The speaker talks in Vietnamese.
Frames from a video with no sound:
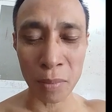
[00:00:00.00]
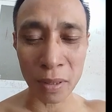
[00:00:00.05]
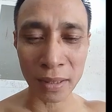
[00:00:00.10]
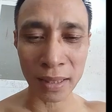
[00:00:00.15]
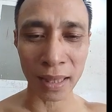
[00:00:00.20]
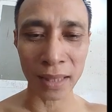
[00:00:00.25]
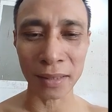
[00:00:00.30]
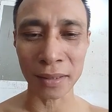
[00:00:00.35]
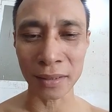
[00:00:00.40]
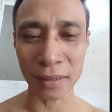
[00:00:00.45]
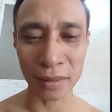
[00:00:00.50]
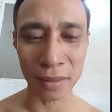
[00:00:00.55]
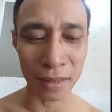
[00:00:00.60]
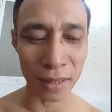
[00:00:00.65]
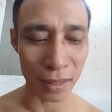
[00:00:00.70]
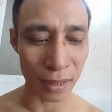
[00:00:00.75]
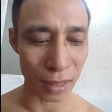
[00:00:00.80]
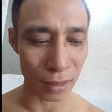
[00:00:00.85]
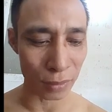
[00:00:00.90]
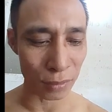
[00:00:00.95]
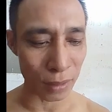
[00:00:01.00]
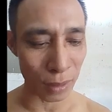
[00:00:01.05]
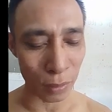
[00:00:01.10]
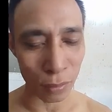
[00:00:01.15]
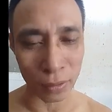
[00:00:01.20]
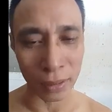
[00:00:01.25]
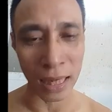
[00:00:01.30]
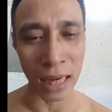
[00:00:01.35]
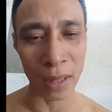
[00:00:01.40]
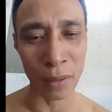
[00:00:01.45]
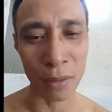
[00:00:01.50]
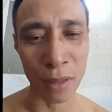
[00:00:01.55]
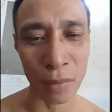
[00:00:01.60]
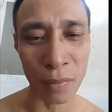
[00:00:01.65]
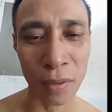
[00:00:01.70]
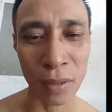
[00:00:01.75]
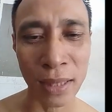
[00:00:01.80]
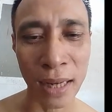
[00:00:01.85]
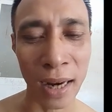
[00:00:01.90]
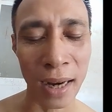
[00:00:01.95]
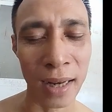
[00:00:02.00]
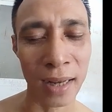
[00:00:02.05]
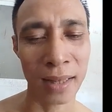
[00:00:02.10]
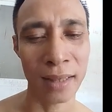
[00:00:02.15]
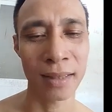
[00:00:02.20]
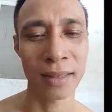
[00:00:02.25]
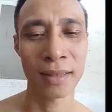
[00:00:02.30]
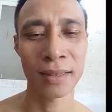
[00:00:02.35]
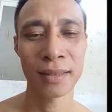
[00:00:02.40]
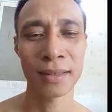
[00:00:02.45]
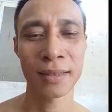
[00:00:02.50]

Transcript: một bức tranh, tự nhiên là chúng ta có tài có lộc vào nhà.